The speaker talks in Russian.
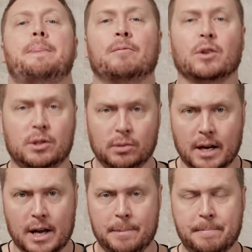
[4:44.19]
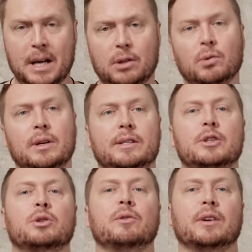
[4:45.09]
вот сюда я не пойду, если
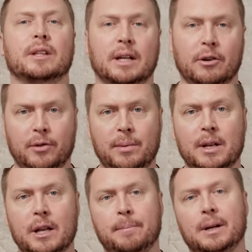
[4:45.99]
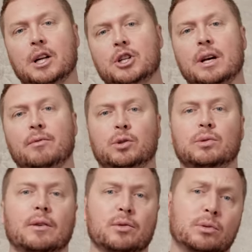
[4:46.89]
что, в это кафе меня не приглашай, вот
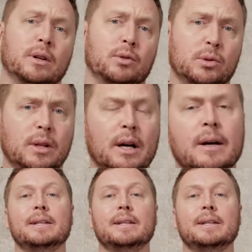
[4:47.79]
сюда, вот сюда, вот сюда,